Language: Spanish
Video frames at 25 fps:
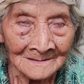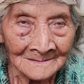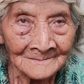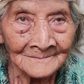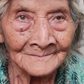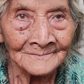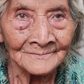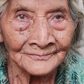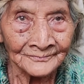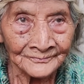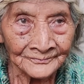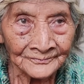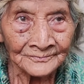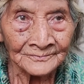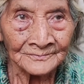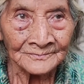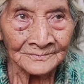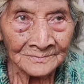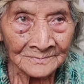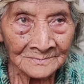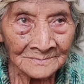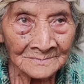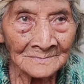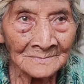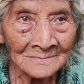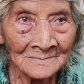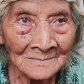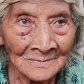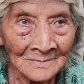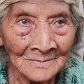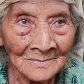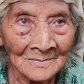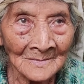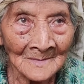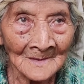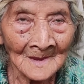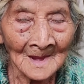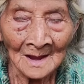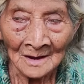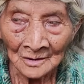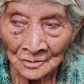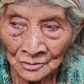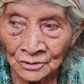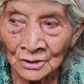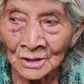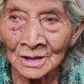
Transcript: que desde bebé ustedes lo han criado.